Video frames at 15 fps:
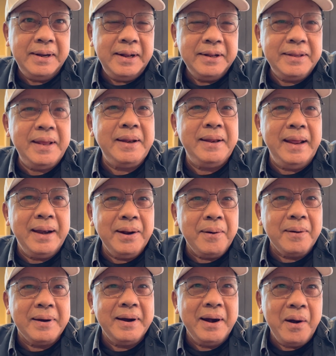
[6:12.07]
ที่ดินก็
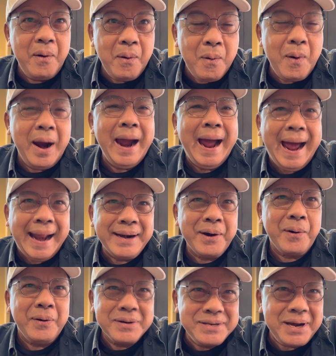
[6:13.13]
คือโรงงานข
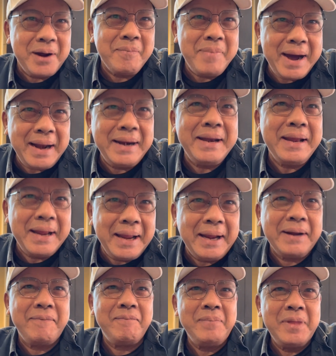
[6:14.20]
องชาวบ้านนี่เอง
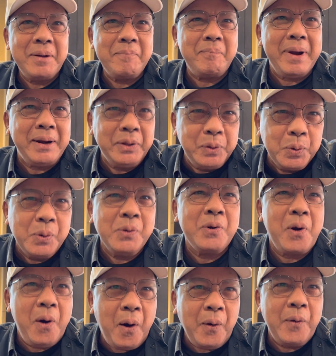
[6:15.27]
เป็นทุน
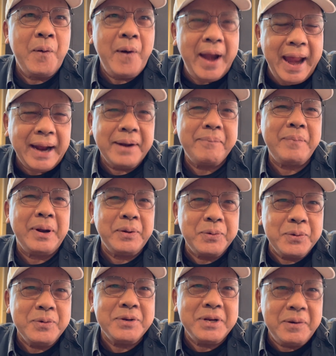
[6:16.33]
ก้อนแรก เป็นทุ
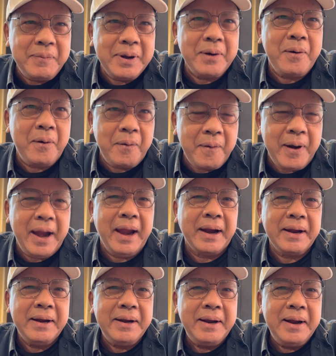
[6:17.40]
นชีวิตก้อนแรก
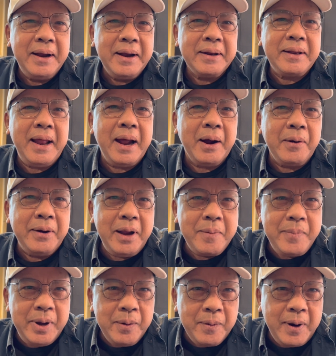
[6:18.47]
ถ้าเขาได้
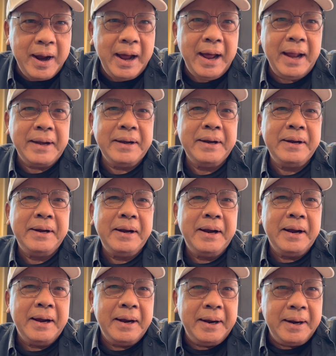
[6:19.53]
มีโอกาส
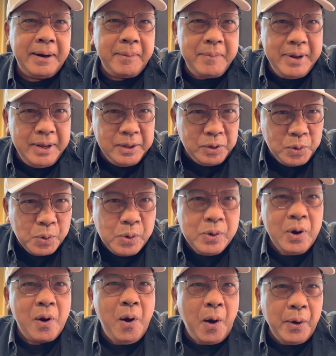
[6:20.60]
มีทุน
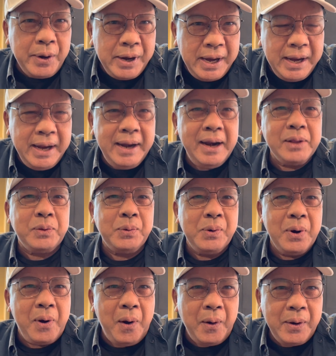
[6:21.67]
ก้อนนี้และทุน
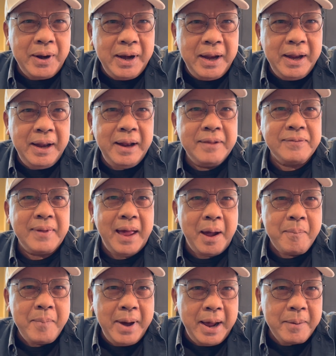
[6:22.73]
ก้อนนี้สา
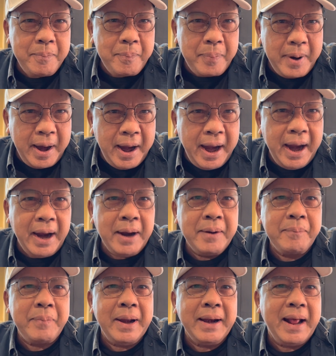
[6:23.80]
มารถแปลง
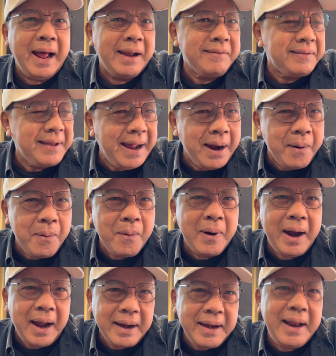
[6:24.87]
เป็นการสร้างโอ
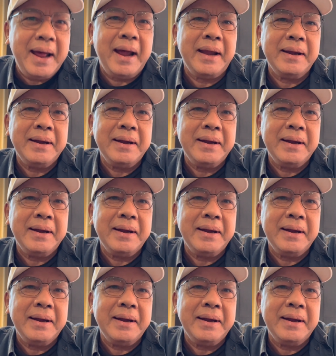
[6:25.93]
กาสได้